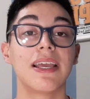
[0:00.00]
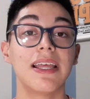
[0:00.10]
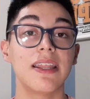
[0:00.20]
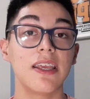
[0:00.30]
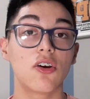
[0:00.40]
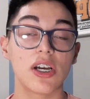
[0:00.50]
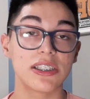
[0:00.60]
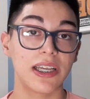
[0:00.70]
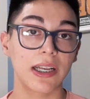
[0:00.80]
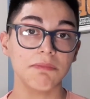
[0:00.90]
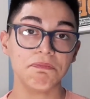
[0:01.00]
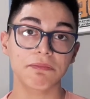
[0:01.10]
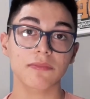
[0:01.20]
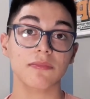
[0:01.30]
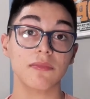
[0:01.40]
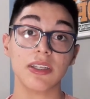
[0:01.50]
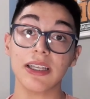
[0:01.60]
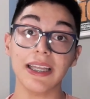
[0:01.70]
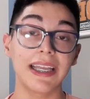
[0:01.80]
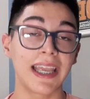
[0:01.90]
dijo ayer
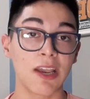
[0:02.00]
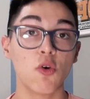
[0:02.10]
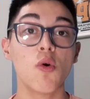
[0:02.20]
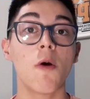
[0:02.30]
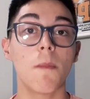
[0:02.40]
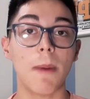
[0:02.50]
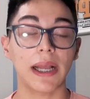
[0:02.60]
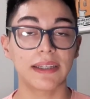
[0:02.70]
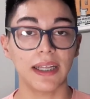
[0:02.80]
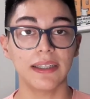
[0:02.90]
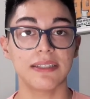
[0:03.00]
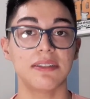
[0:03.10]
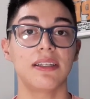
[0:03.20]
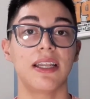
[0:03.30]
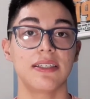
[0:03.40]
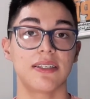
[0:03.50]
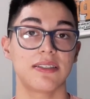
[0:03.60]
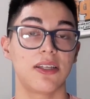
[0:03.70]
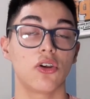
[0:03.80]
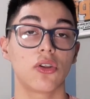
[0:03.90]
que hubo bastantes
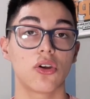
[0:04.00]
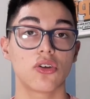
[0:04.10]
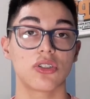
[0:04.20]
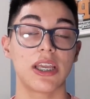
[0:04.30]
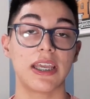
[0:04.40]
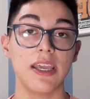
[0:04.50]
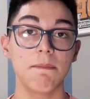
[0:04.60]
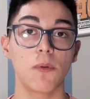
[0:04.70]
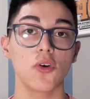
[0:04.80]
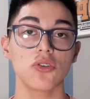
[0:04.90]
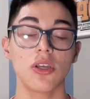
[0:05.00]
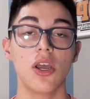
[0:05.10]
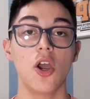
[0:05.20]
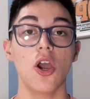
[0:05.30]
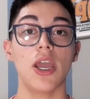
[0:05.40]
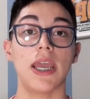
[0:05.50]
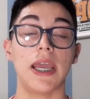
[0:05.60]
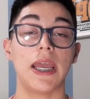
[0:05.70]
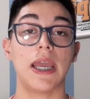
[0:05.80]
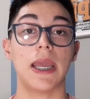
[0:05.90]
intereses de otros equipos,
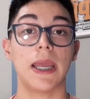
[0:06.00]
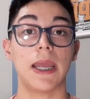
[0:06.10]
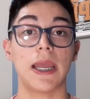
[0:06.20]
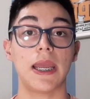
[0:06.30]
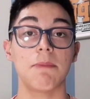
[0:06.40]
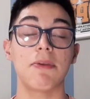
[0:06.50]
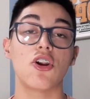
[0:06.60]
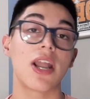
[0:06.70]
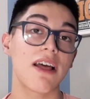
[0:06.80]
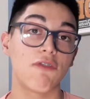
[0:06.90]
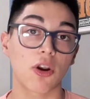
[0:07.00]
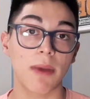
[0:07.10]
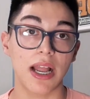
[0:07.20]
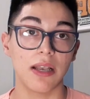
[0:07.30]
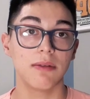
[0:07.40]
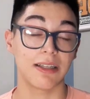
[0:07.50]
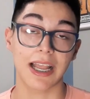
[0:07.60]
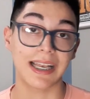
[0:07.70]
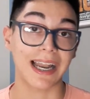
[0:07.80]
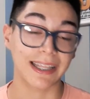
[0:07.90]
pero nada formal.
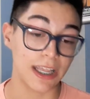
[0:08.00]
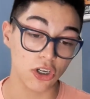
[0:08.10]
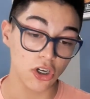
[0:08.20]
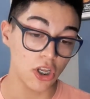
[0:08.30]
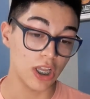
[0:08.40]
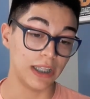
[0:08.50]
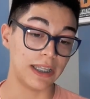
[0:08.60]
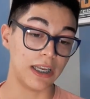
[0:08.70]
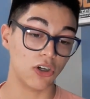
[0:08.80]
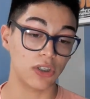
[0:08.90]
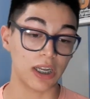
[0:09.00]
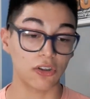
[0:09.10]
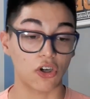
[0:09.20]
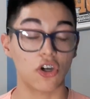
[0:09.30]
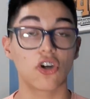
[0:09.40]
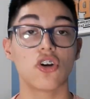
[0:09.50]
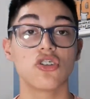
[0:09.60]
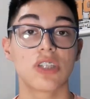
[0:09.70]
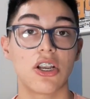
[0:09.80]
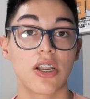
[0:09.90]
El arquero tiene contrato
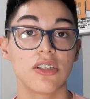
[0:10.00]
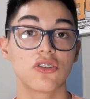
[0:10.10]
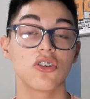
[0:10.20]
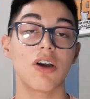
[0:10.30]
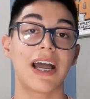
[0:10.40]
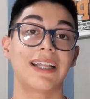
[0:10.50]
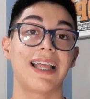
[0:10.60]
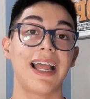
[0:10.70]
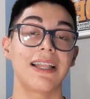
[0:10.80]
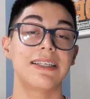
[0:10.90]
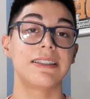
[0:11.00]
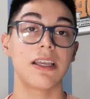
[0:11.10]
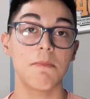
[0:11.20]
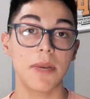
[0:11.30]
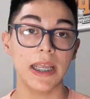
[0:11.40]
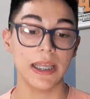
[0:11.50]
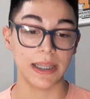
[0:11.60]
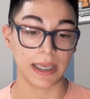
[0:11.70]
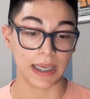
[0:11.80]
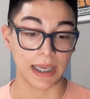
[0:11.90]
con San Lorenzo hasta diciembre
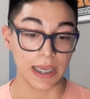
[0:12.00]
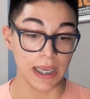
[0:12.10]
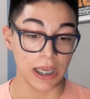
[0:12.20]
de